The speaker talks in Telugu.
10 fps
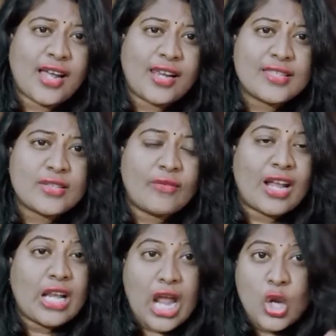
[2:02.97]
కలర్స్
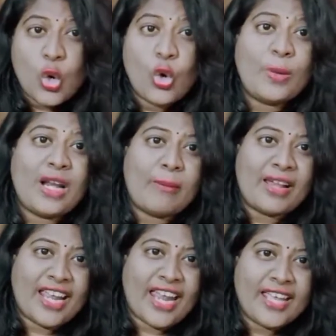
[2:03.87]
వల్ల లోపల
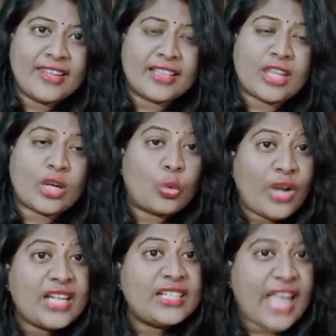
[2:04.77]
మన హెయిర్ అంతా
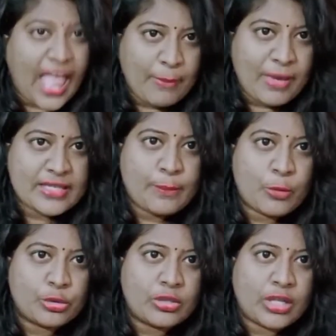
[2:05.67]
కూడా డ్యామేజ్
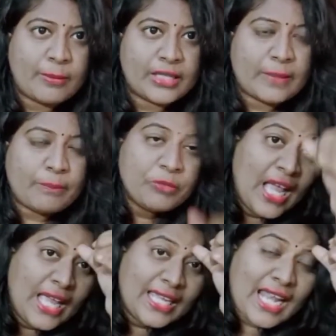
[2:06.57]
అయిపోతుంది అనమాట
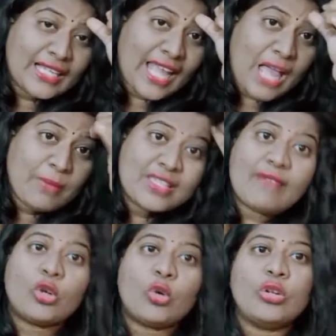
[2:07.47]
ఇలా డ్యామేజ్
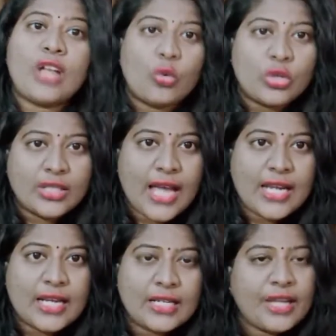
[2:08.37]
అవ్వకుండా
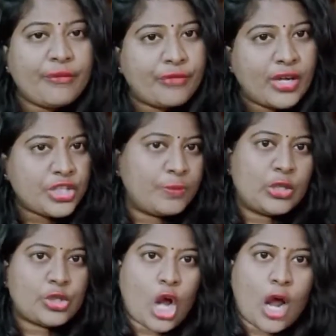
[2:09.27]
ఉండాలి అంటే ఫస్ట్
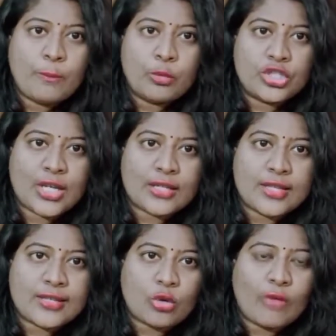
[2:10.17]
మీరు షాంపూని చెక్
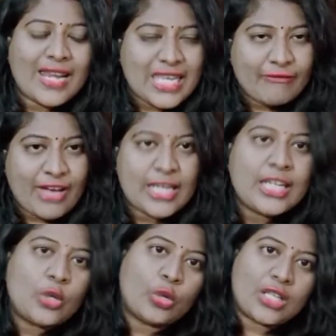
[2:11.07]
చేసుకోవాలి
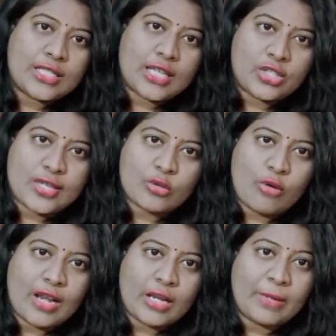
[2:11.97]
ఇవన్నీ కూడా చెక్
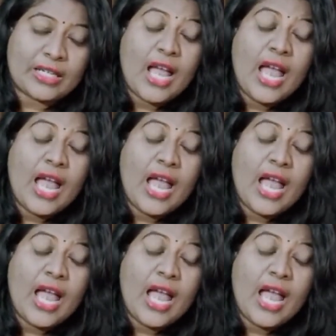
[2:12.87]
చేసుకోవాలన్నమాట